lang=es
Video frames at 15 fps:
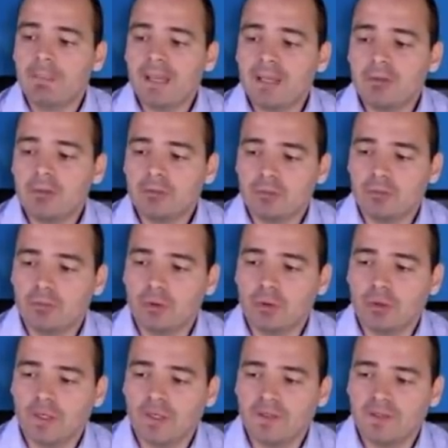pero su
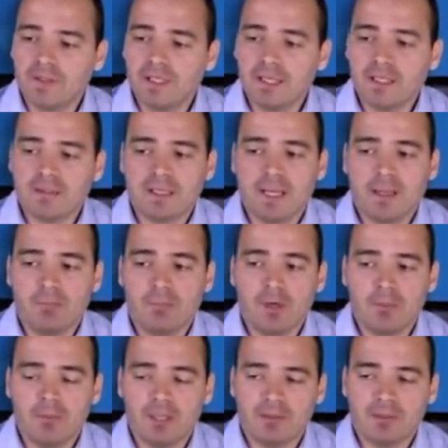torre sí que está
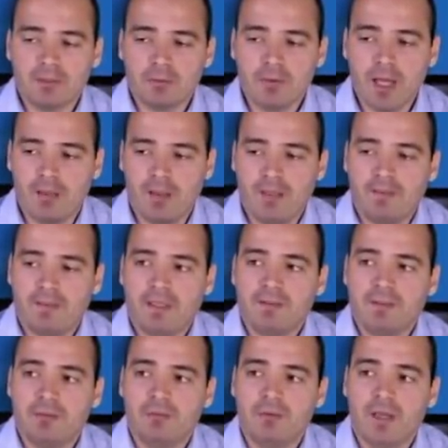muy bien situada. Está
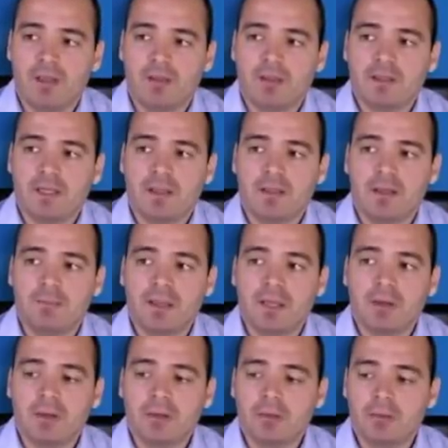situada detrás del
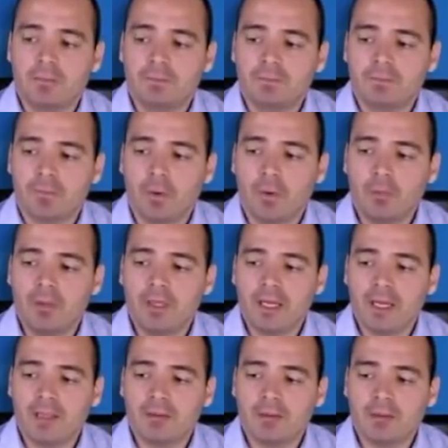peón
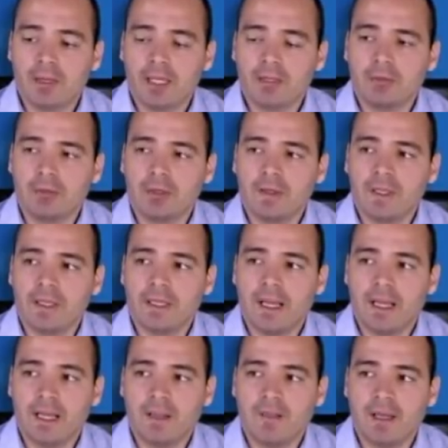obligando a la torre
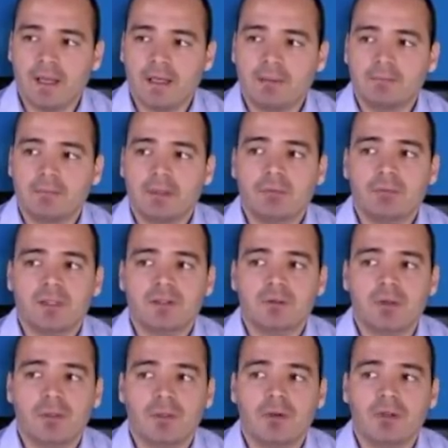negra a quedar en una
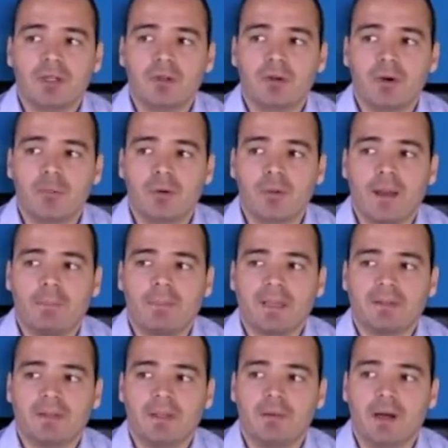situación incómoda,
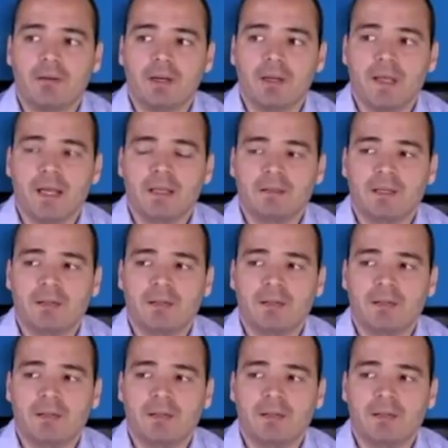pasiva, ¿verdad?